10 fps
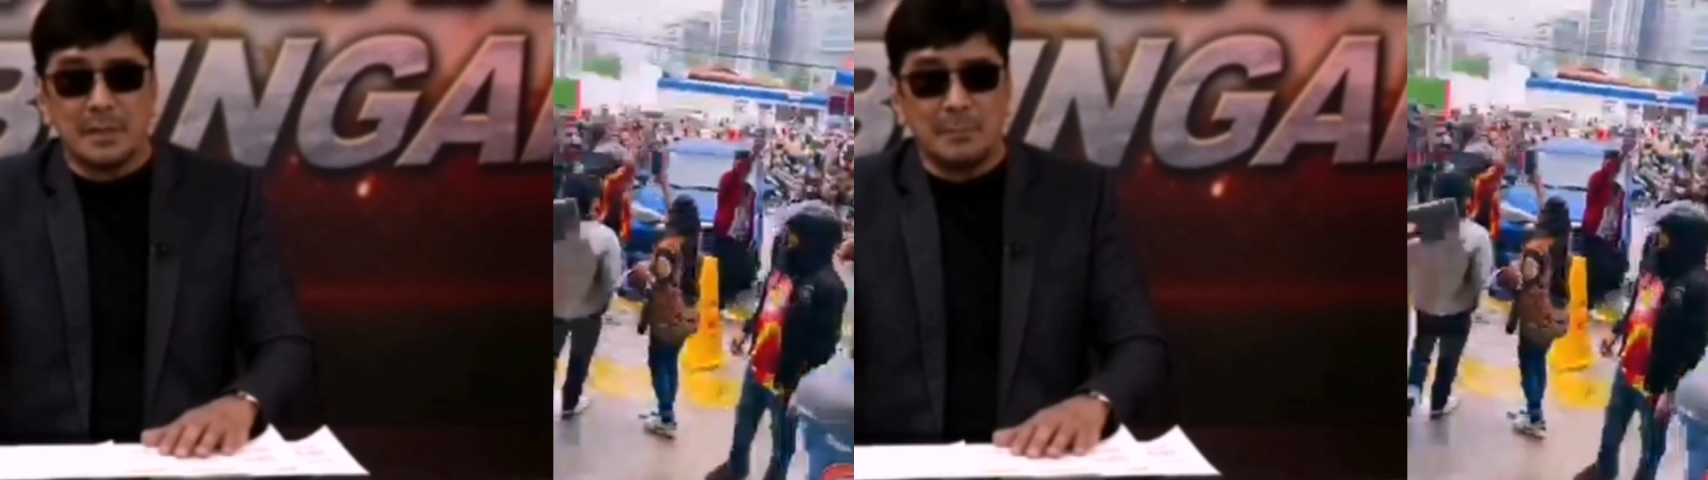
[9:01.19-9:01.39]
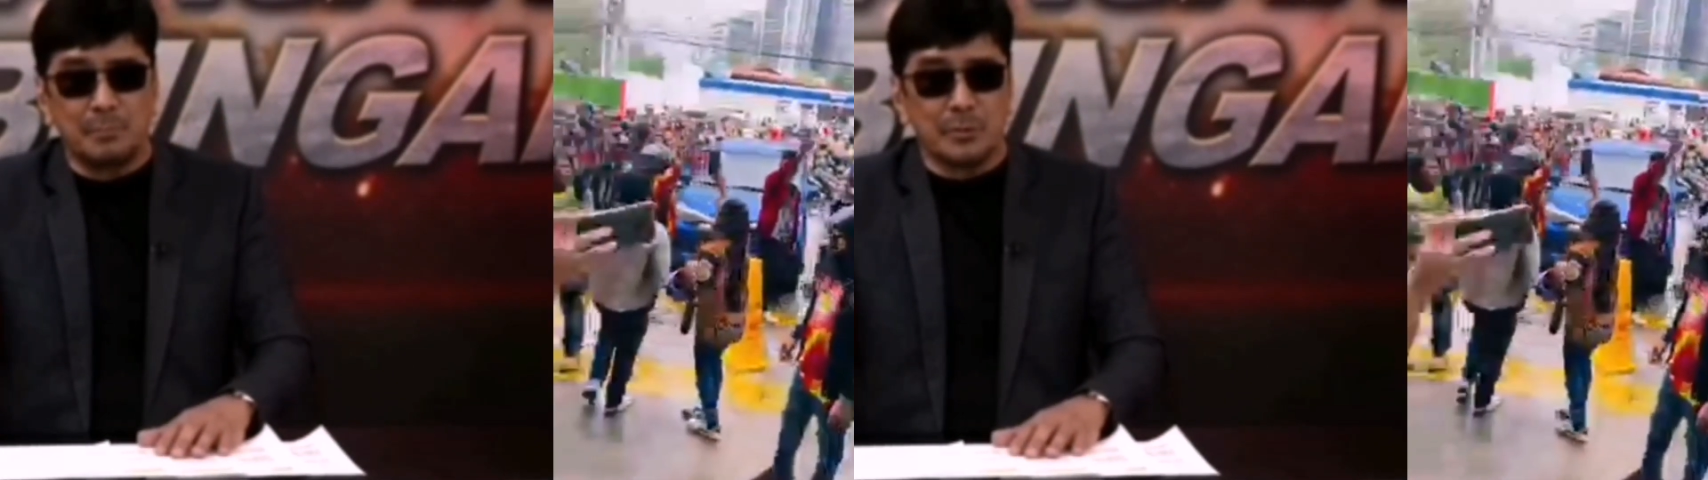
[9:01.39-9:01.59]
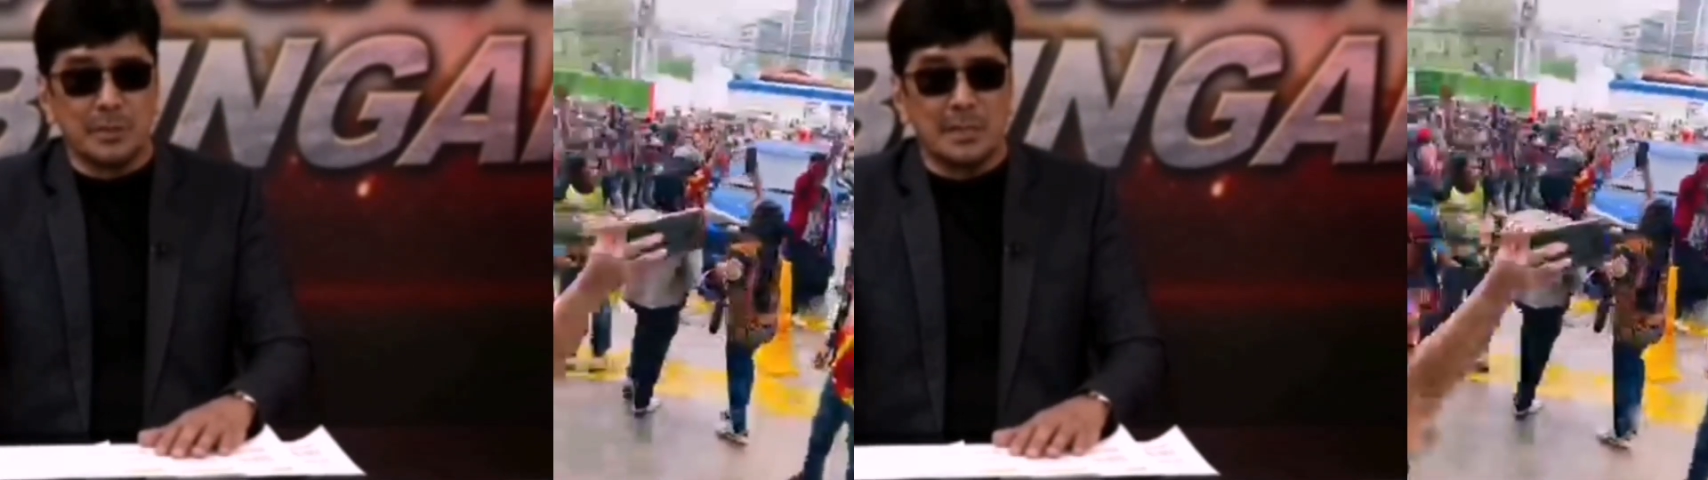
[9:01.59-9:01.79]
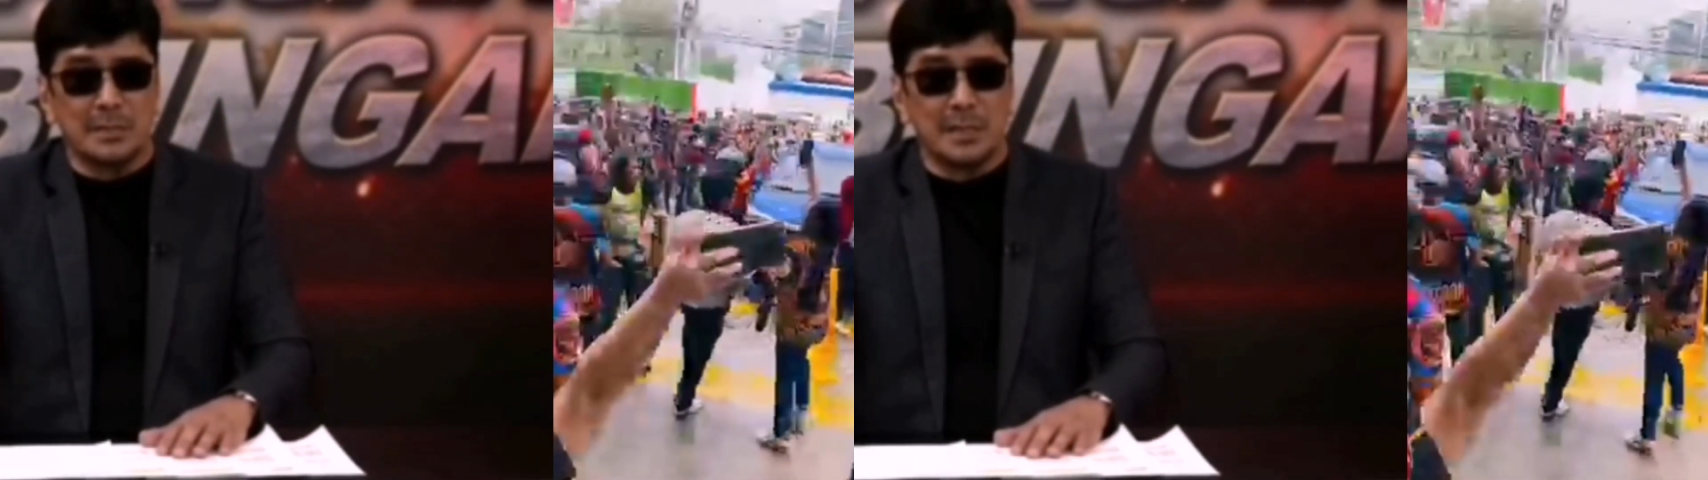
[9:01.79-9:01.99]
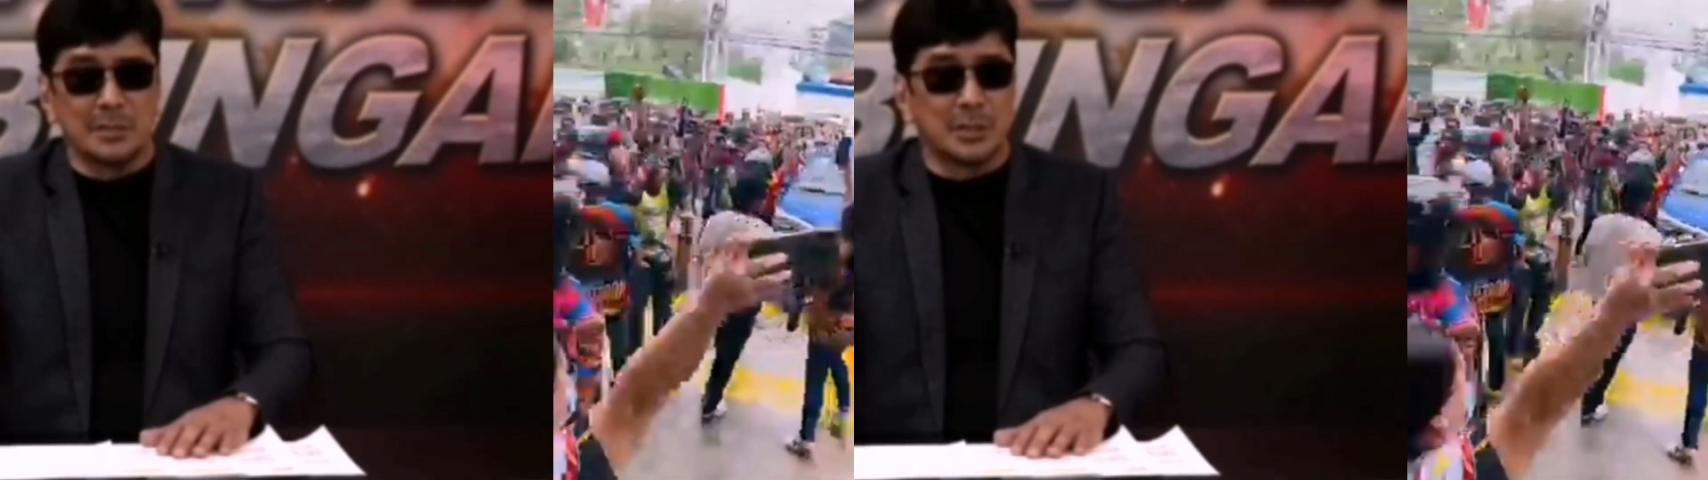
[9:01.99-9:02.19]
eh,
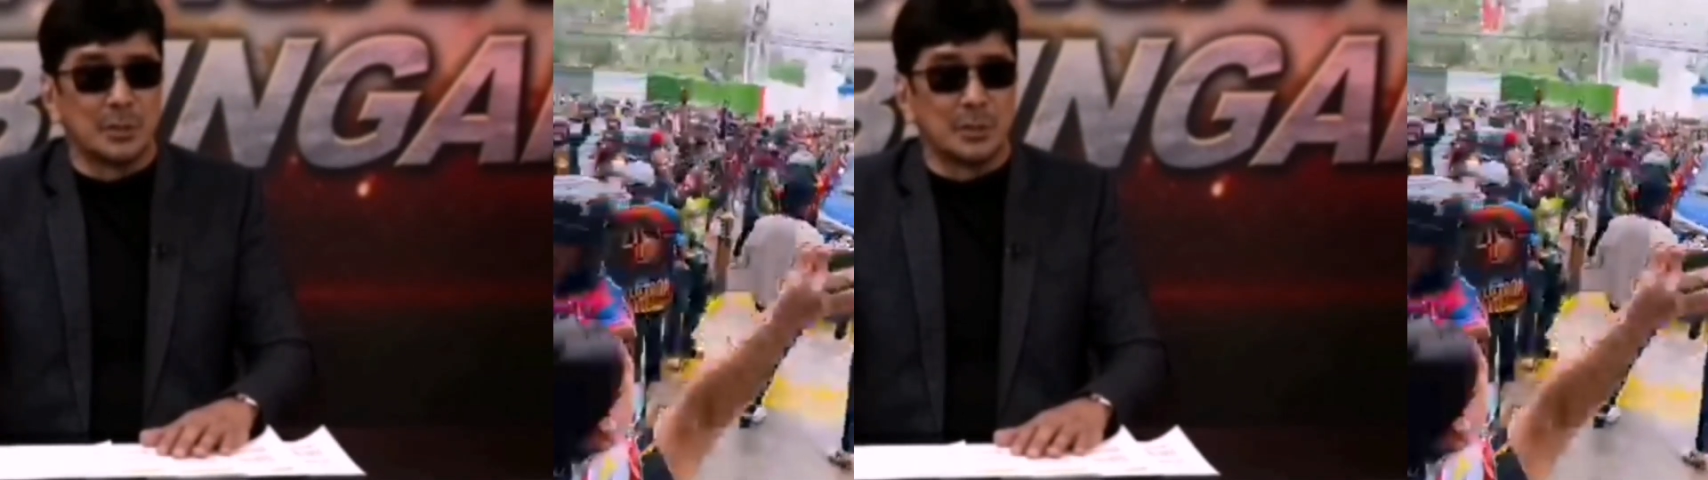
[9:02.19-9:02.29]
importante lang